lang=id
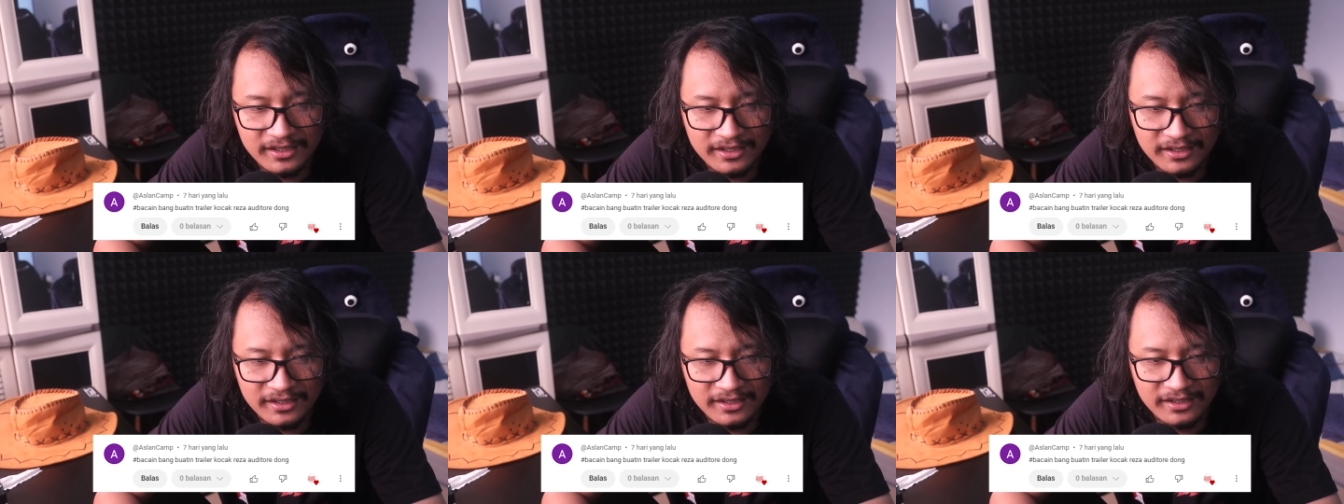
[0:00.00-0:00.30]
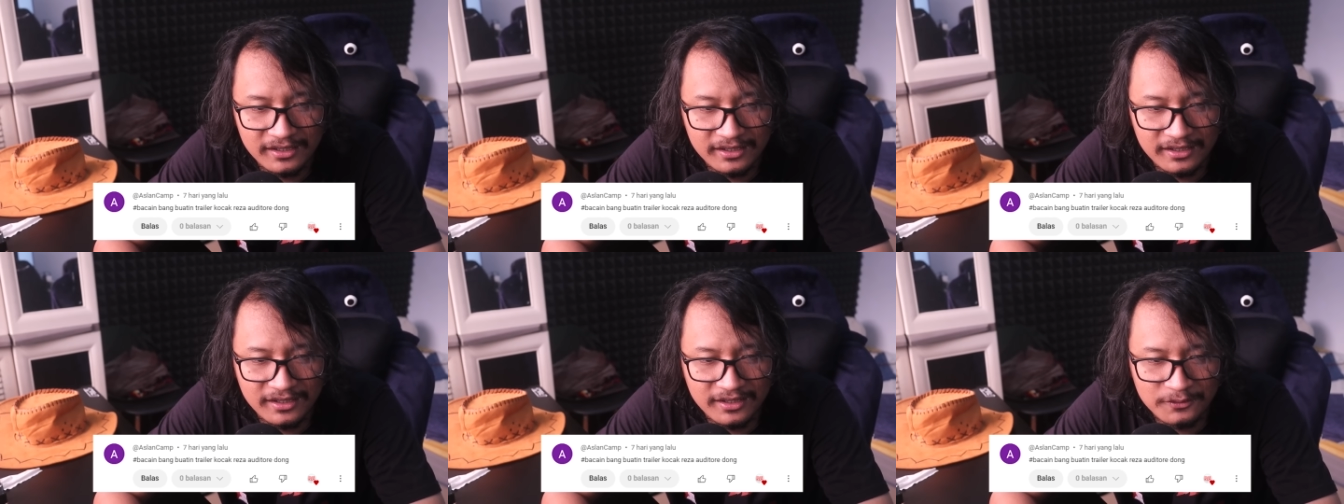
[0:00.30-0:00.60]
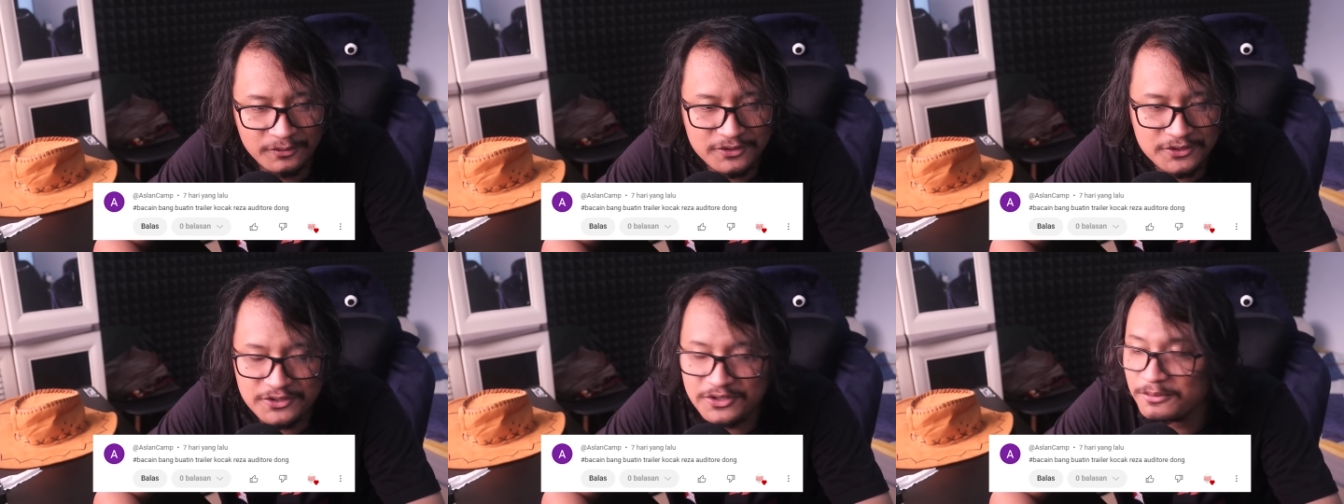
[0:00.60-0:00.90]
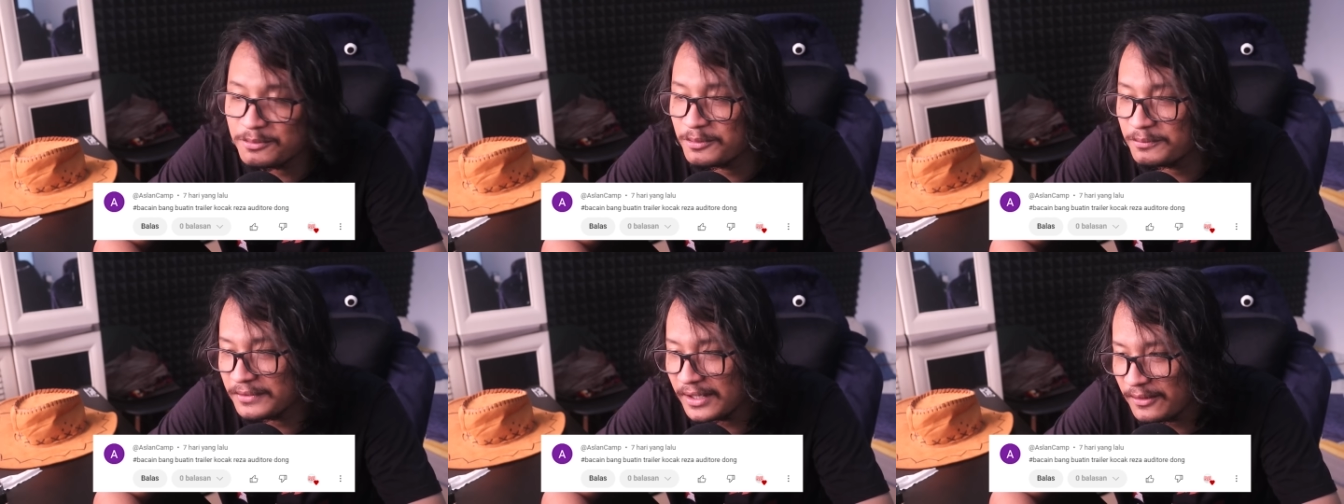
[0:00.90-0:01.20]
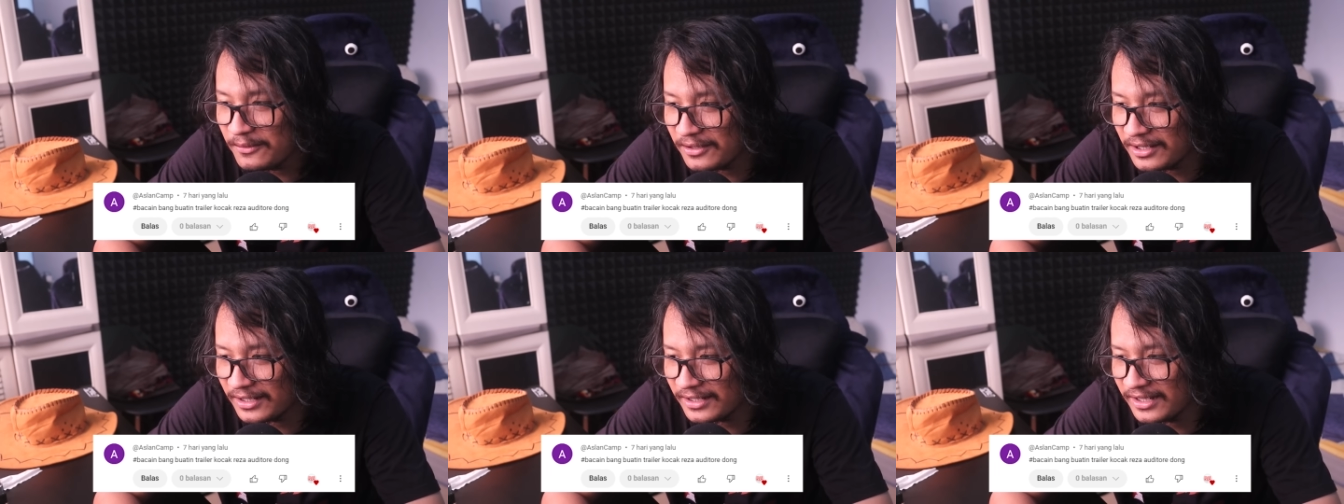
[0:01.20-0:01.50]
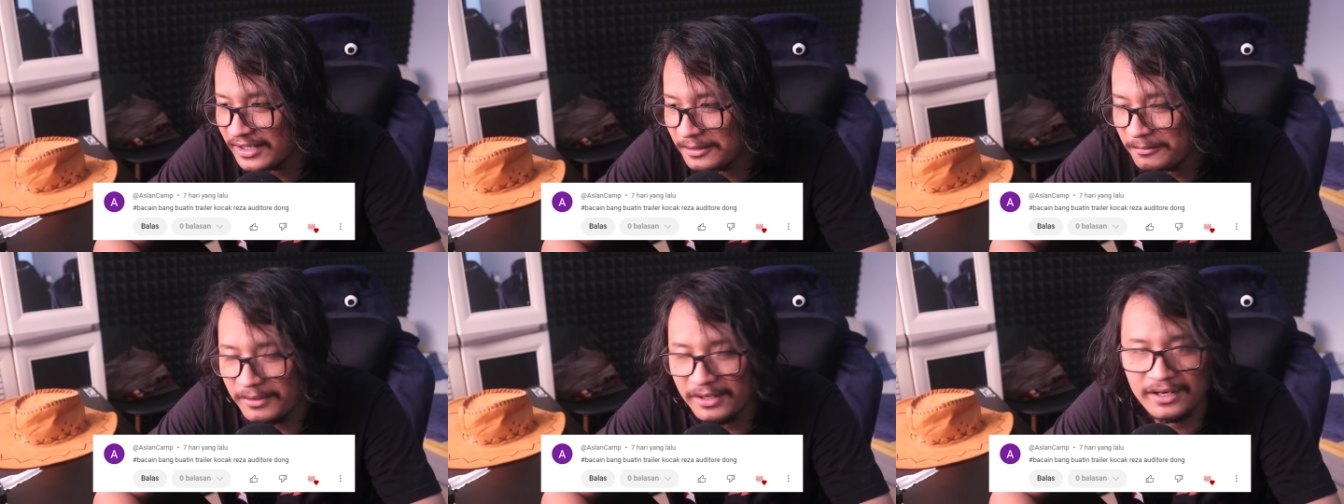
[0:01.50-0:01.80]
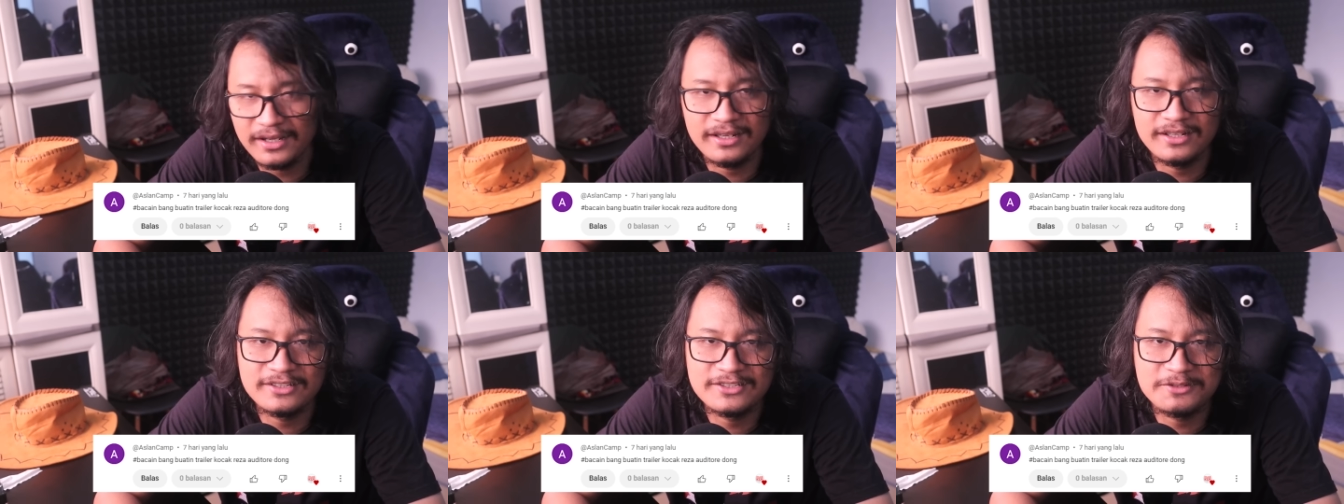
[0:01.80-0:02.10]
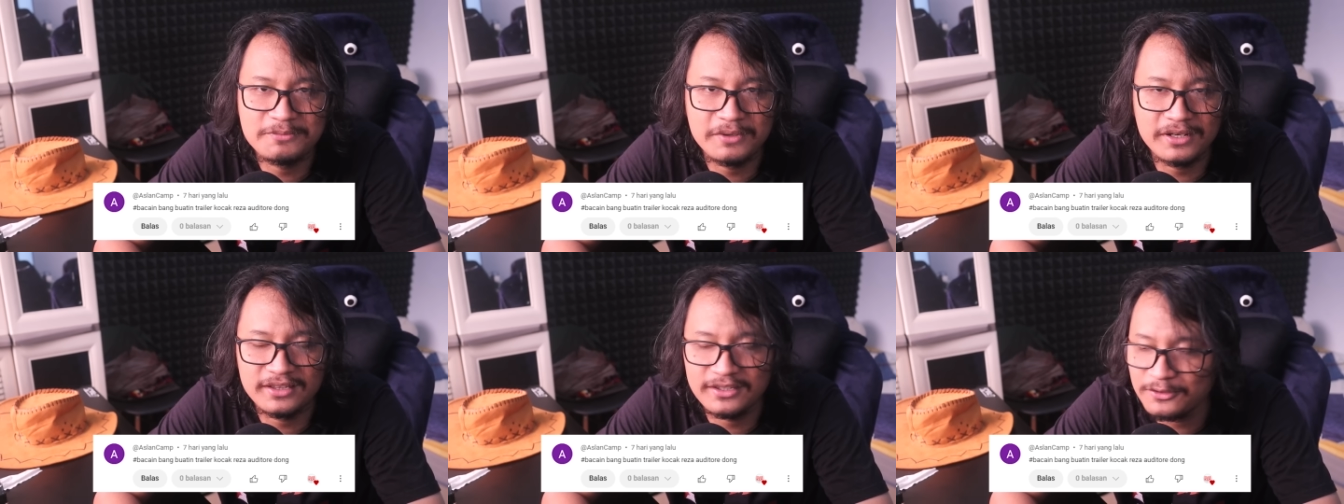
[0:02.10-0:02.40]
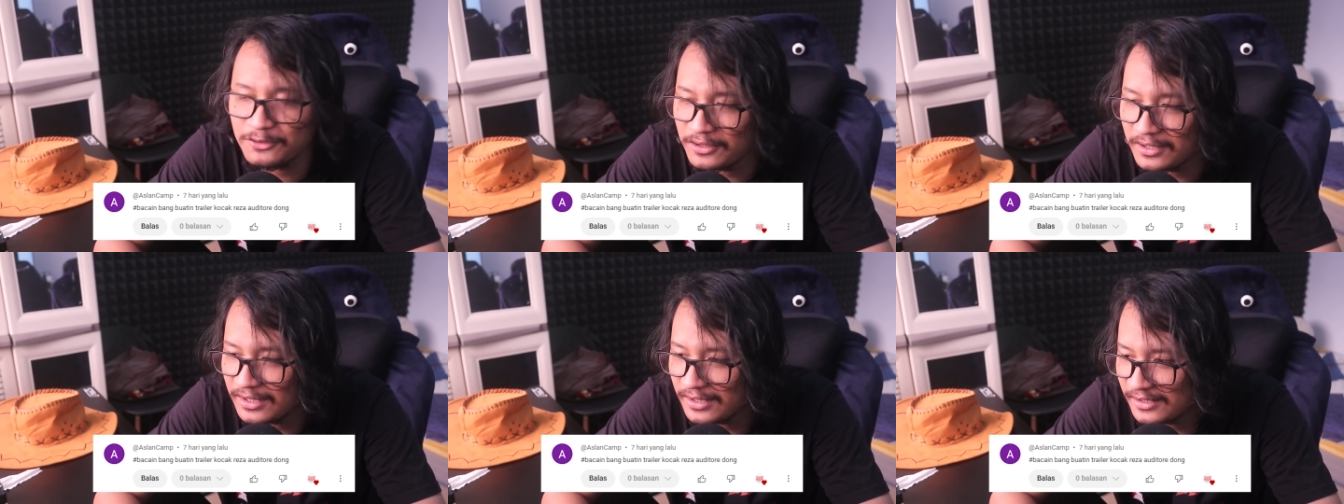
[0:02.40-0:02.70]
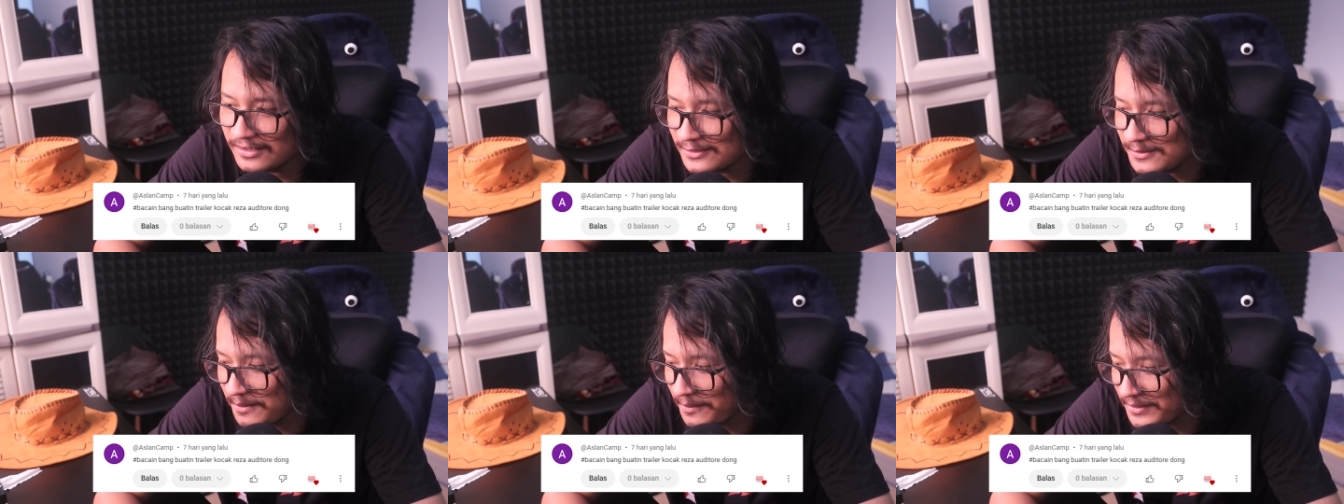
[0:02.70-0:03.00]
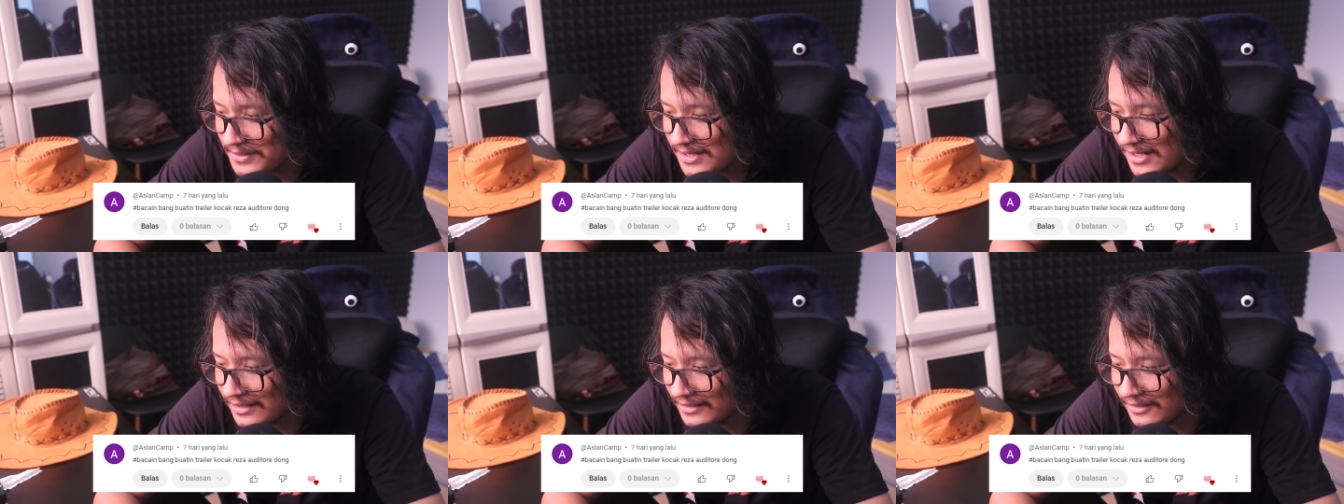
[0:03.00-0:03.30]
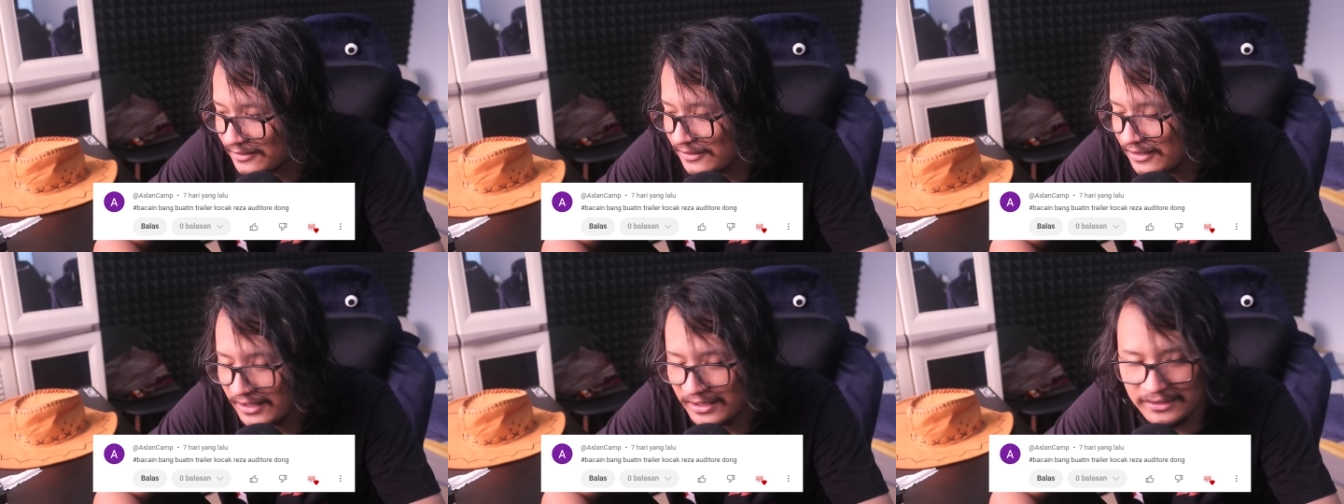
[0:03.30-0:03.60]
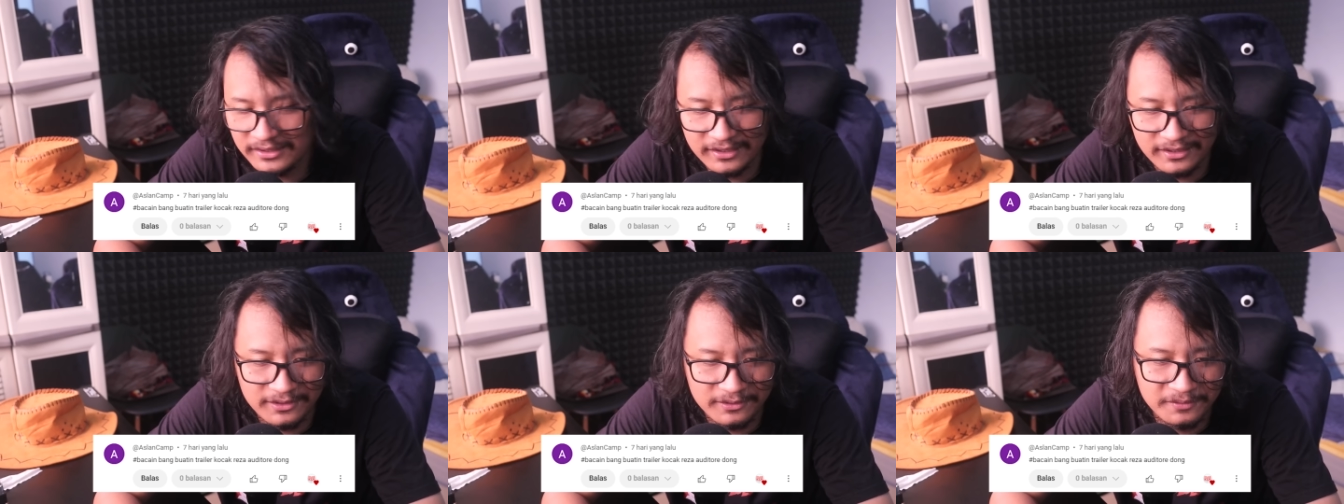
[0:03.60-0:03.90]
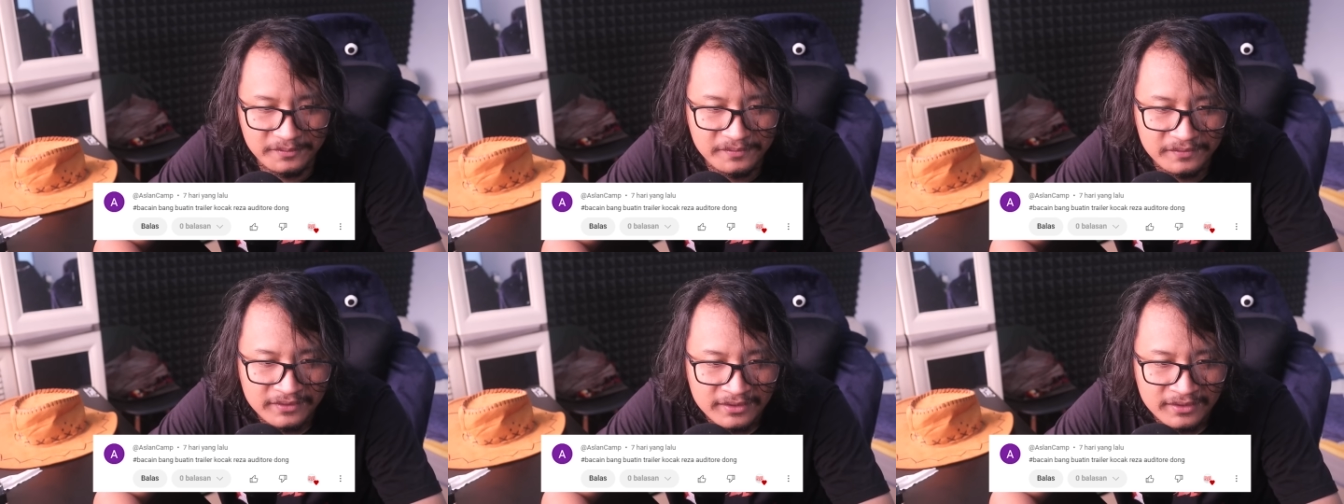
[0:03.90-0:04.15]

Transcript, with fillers: uh, eh, gue jujur belum tahu orangnya kayak gimana cuman nanti gue coba cari tahu dulu ya thank you